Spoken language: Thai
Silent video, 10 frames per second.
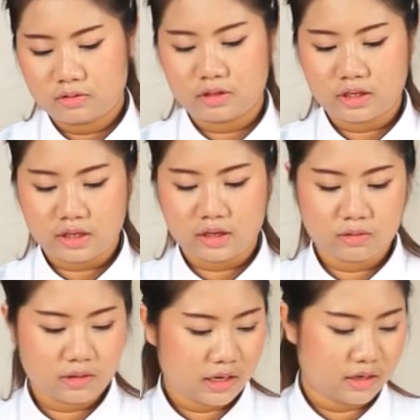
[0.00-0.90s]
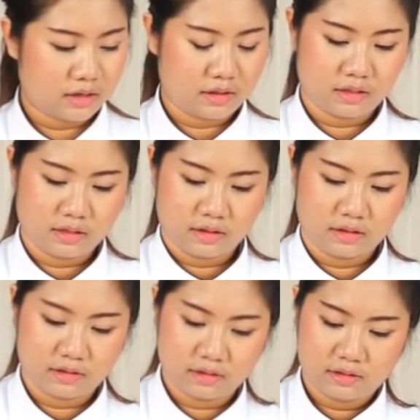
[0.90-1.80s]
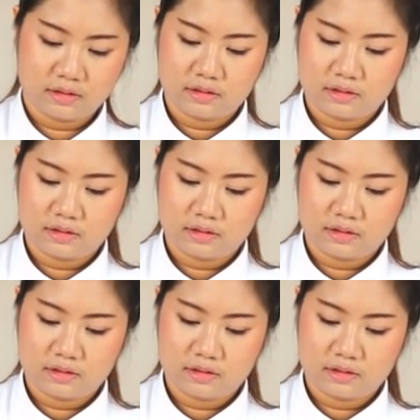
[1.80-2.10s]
คนให้เข้ากันขั้นตอนนี้นะคะเราจะใส่สี